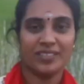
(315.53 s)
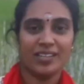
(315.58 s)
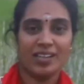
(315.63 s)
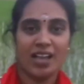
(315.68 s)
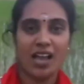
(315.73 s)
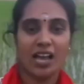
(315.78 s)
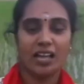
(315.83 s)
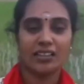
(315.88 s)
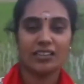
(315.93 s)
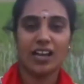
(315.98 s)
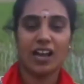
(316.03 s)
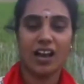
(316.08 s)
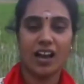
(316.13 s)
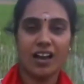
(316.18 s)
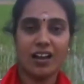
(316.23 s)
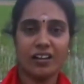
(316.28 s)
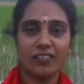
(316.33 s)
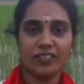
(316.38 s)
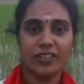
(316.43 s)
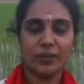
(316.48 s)
இல்லைன்னா
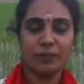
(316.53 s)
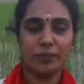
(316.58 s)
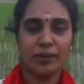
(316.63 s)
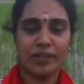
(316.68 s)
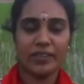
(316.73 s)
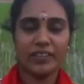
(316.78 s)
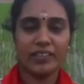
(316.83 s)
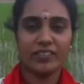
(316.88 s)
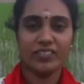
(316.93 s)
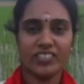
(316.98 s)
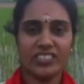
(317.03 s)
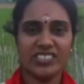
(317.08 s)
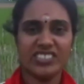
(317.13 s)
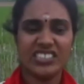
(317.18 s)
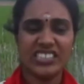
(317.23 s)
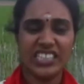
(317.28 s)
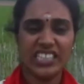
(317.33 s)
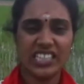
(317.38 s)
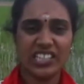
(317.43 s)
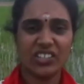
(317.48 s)
நிற்கணும் உட்காரணும்
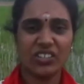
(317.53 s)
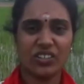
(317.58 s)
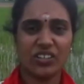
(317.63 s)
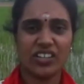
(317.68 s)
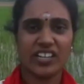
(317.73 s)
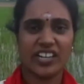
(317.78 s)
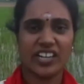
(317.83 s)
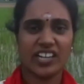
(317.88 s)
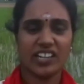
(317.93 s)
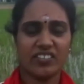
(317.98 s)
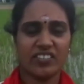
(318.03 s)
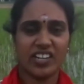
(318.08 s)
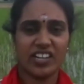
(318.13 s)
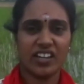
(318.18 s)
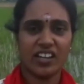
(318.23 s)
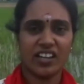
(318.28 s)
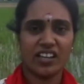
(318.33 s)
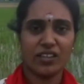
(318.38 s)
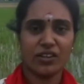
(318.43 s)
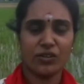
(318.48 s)
உட்காரணும் அந்த மாதிரி
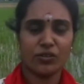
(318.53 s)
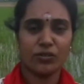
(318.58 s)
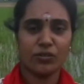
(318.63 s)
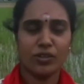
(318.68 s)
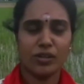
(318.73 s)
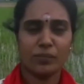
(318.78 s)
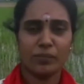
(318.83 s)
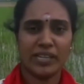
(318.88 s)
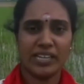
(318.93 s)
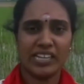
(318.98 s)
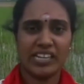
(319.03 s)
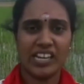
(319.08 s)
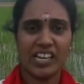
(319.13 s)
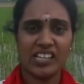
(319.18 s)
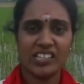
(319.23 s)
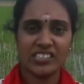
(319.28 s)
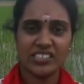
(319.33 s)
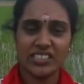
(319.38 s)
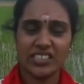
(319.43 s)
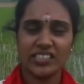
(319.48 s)
வளர்க்கணும்
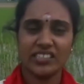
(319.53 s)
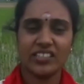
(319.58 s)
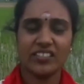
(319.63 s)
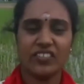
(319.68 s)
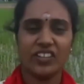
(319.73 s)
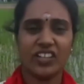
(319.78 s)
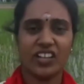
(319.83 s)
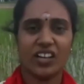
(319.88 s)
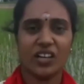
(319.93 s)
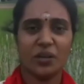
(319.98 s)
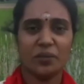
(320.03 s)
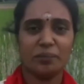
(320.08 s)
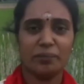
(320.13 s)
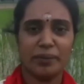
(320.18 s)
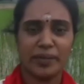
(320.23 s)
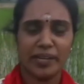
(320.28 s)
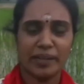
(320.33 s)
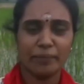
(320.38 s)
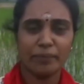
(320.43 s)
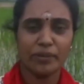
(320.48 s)

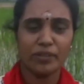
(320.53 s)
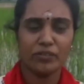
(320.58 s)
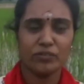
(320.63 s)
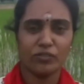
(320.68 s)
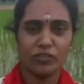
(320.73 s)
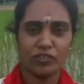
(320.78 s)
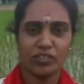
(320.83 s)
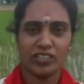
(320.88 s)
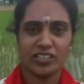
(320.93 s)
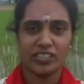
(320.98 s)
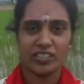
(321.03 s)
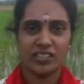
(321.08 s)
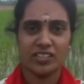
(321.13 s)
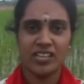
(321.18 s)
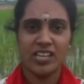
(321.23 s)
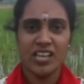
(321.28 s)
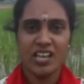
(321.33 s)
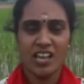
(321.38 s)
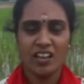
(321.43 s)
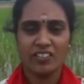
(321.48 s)
நான் சொல்கிற டிப்ஸை
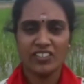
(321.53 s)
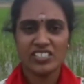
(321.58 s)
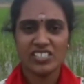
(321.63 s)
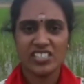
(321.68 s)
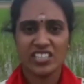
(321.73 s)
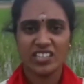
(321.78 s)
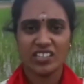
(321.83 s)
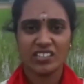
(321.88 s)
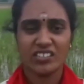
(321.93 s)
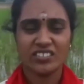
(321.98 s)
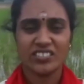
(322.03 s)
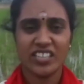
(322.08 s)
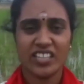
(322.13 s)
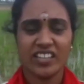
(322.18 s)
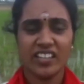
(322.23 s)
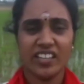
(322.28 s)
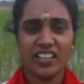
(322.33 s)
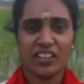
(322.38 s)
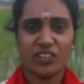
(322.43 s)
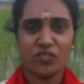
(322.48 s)
எல்லாம் ஃபாலோ
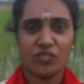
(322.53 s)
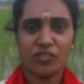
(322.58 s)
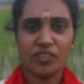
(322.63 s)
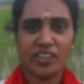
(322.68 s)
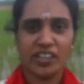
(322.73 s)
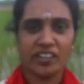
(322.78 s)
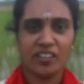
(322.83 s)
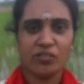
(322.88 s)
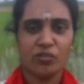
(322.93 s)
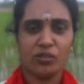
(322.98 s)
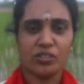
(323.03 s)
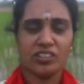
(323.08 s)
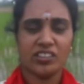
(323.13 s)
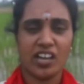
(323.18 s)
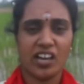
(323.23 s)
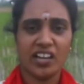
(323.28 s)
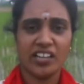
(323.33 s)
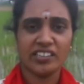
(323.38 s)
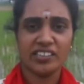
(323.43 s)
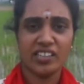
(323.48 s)
பண்ணுங்கள் இந்த
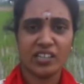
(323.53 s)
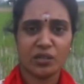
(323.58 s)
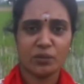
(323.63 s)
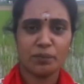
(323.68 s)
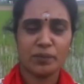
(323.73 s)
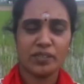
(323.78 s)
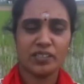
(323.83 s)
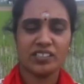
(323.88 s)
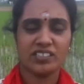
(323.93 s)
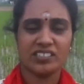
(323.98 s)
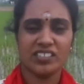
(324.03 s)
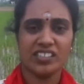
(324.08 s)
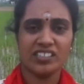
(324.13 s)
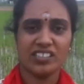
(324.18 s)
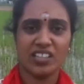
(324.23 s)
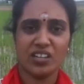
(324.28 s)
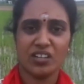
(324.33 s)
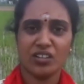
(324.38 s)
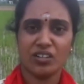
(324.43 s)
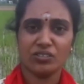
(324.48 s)
மாதிரி எல்லாருக்கிட்டேயுமே
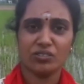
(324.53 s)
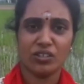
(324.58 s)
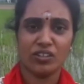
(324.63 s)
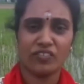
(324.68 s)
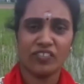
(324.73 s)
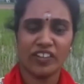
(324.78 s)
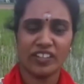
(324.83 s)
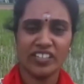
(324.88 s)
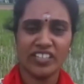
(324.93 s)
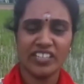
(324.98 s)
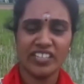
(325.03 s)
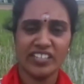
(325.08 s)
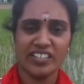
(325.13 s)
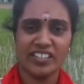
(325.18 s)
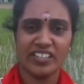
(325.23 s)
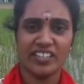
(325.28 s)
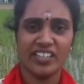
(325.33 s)
வந்து சொல்லுங்கள்